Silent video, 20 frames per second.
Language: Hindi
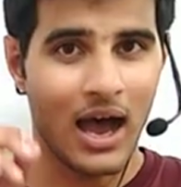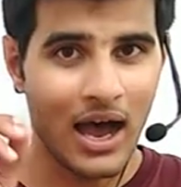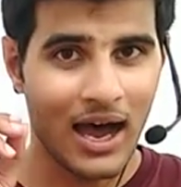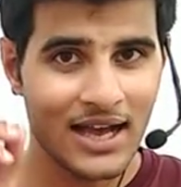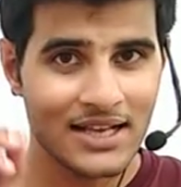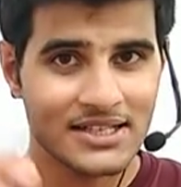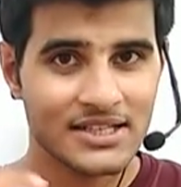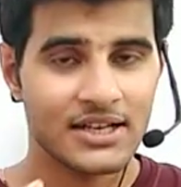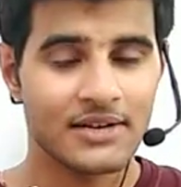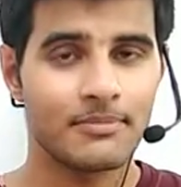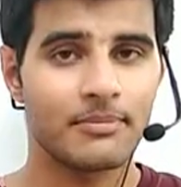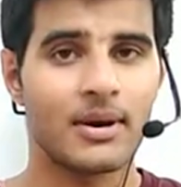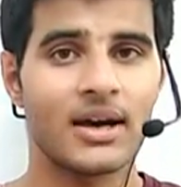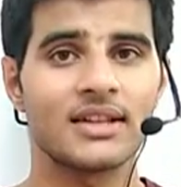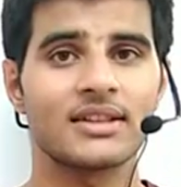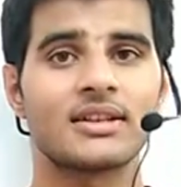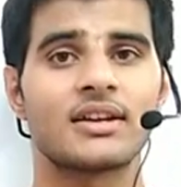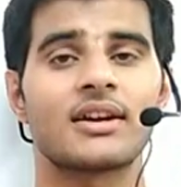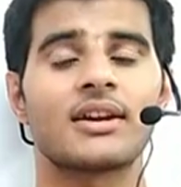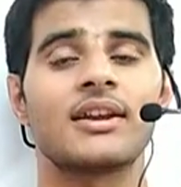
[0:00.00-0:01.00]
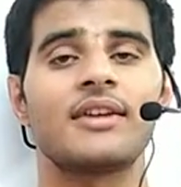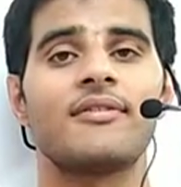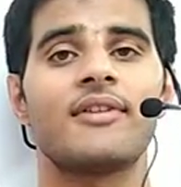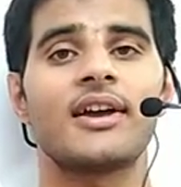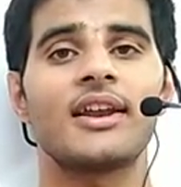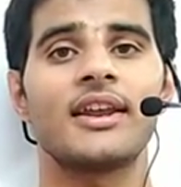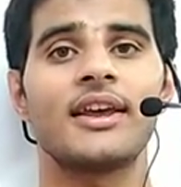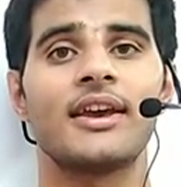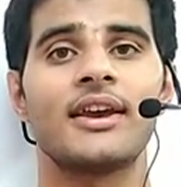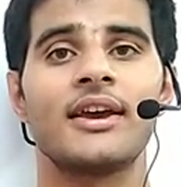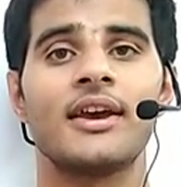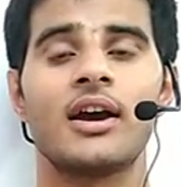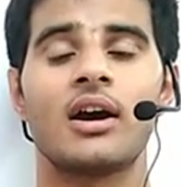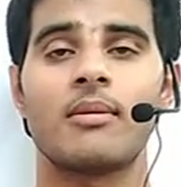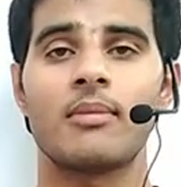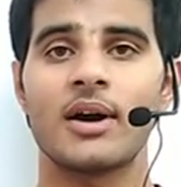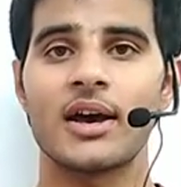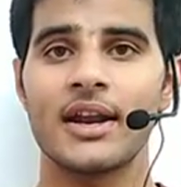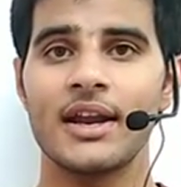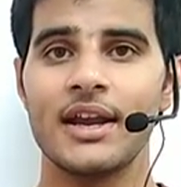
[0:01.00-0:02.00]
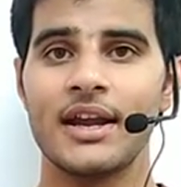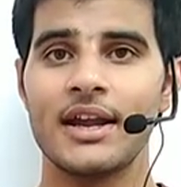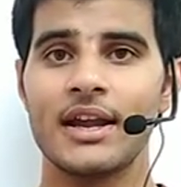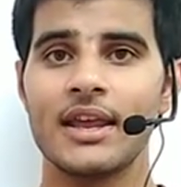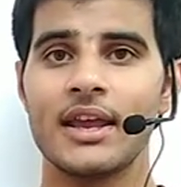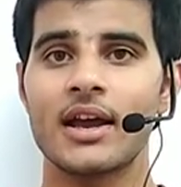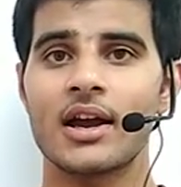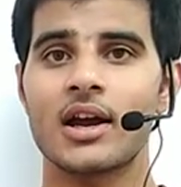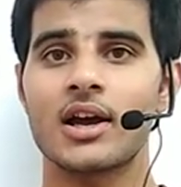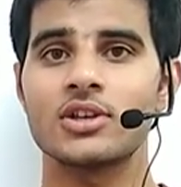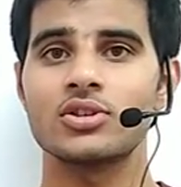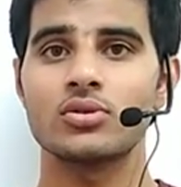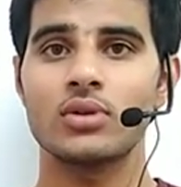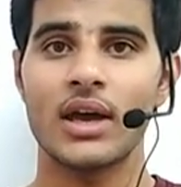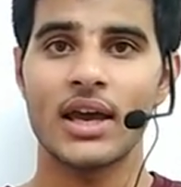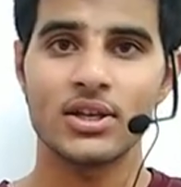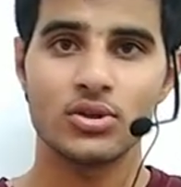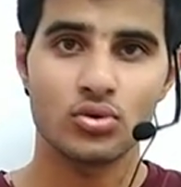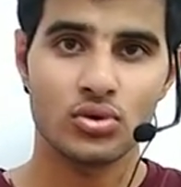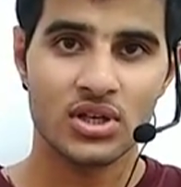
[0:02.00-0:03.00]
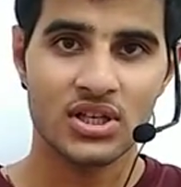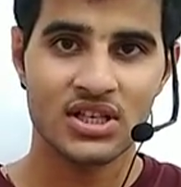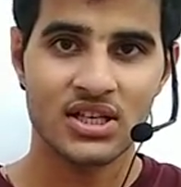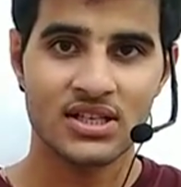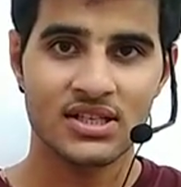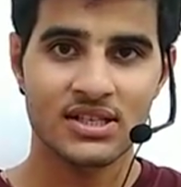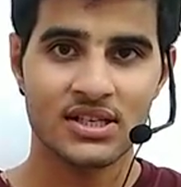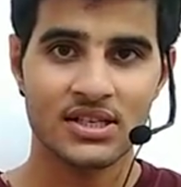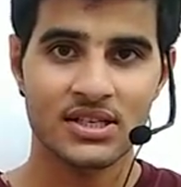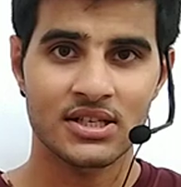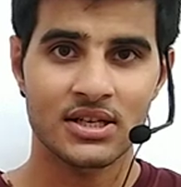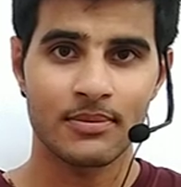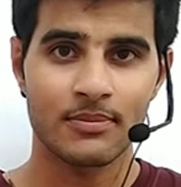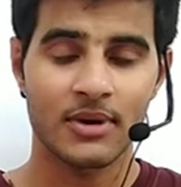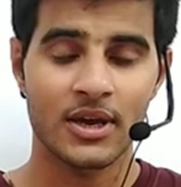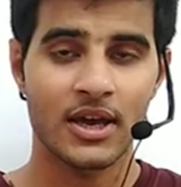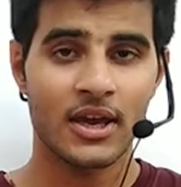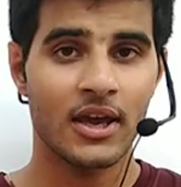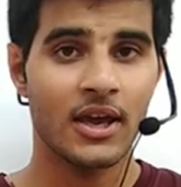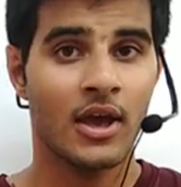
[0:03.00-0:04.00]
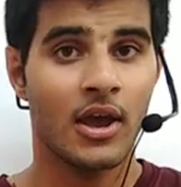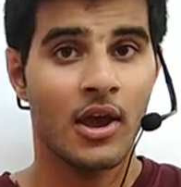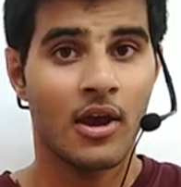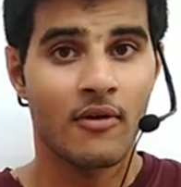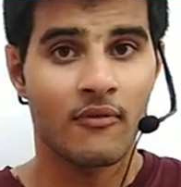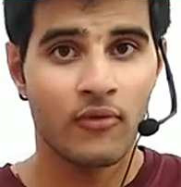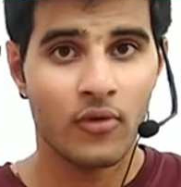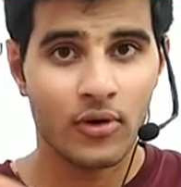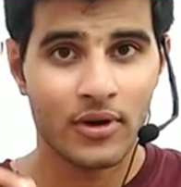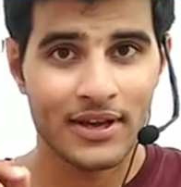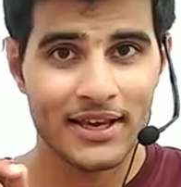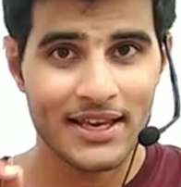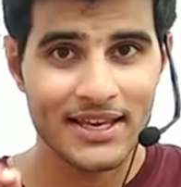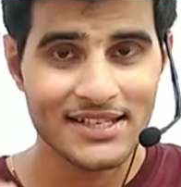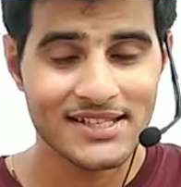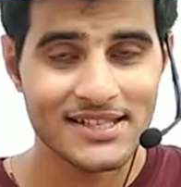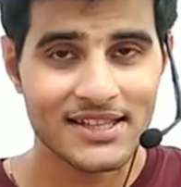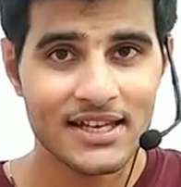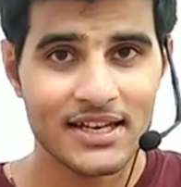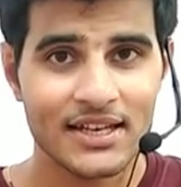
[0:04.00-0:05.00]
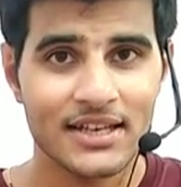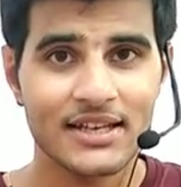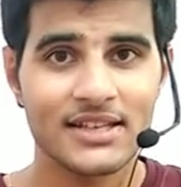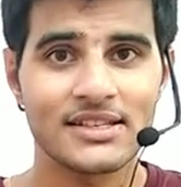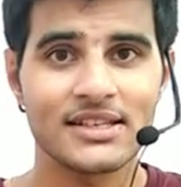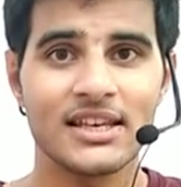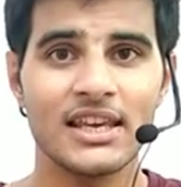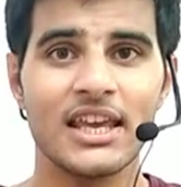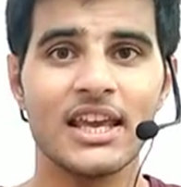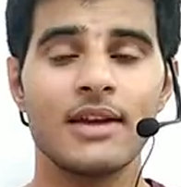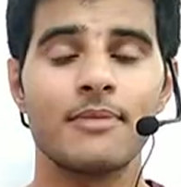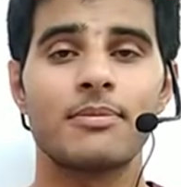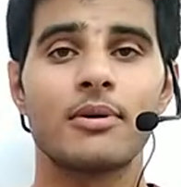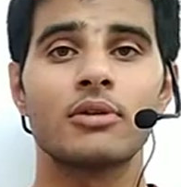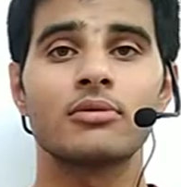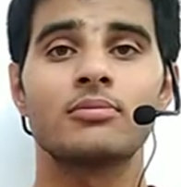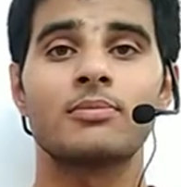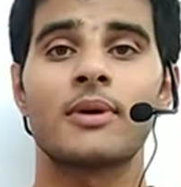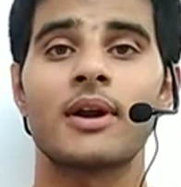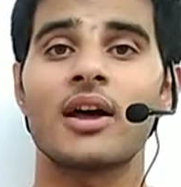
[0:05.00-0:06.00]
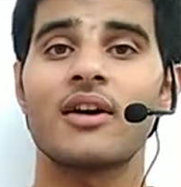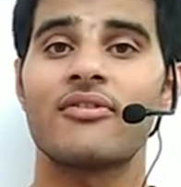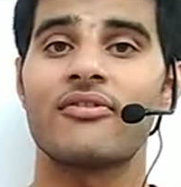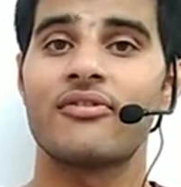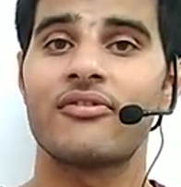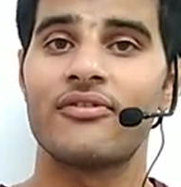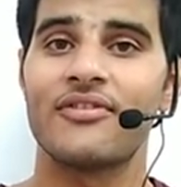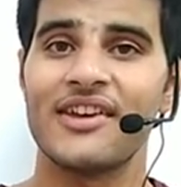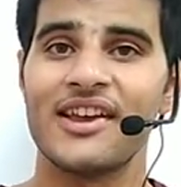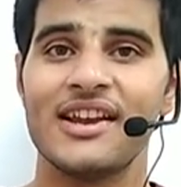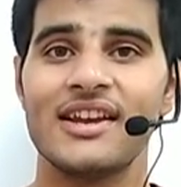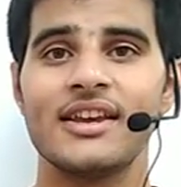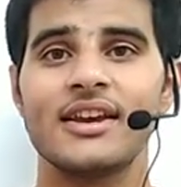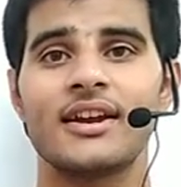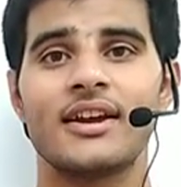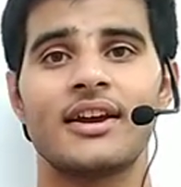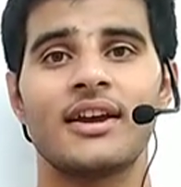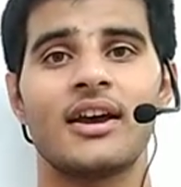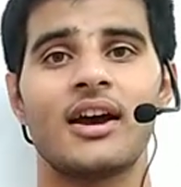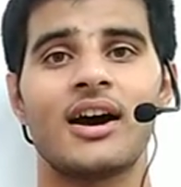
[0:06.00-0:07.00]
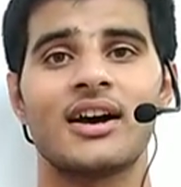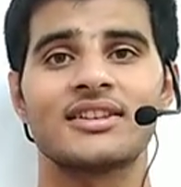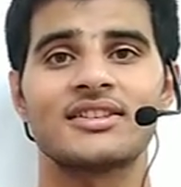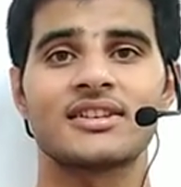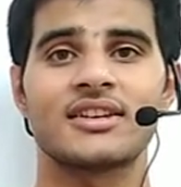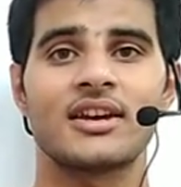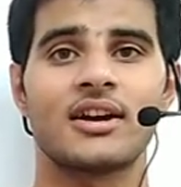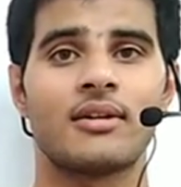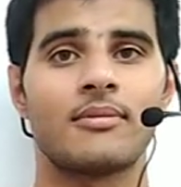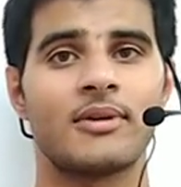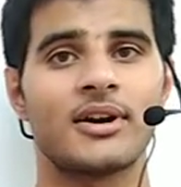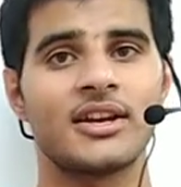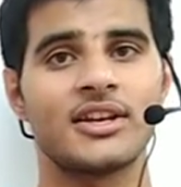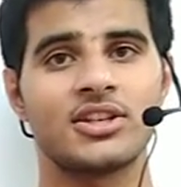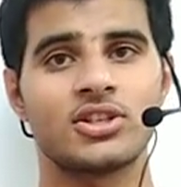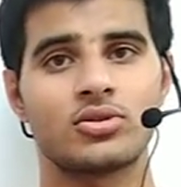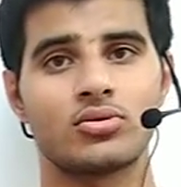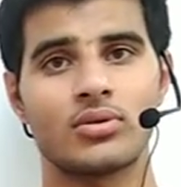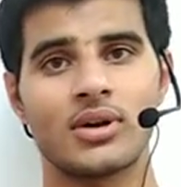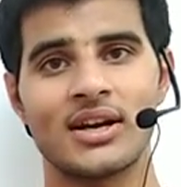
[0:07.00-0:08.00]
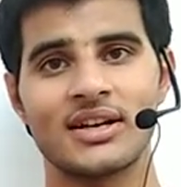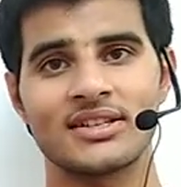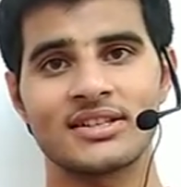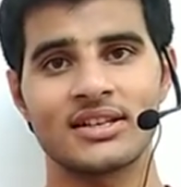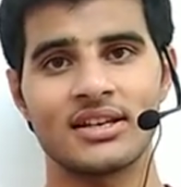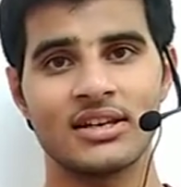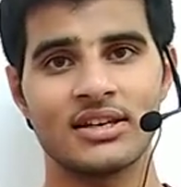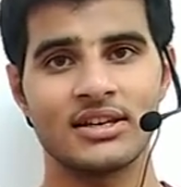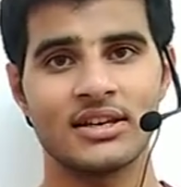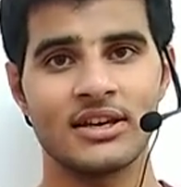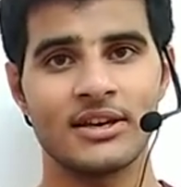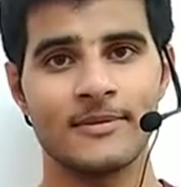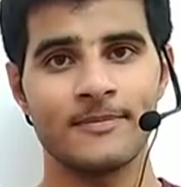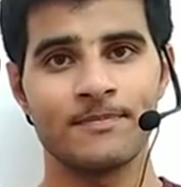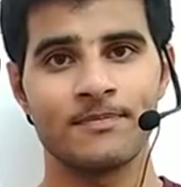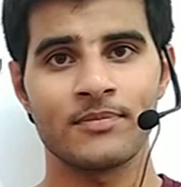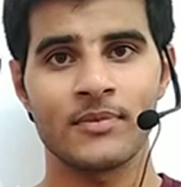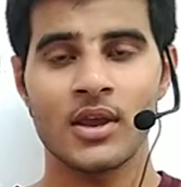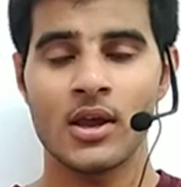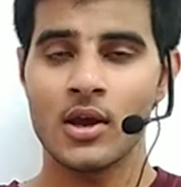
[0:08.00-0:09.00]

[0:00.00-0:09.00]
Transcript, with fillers: आज हम बात करने वाले हैं हमारे इंडिया का जो एजुकेशन सिस्टम है वो किस तरीके से एक बहुत बड़ा फेलियर है आज के हमारे स्टूडेंट्स के लिए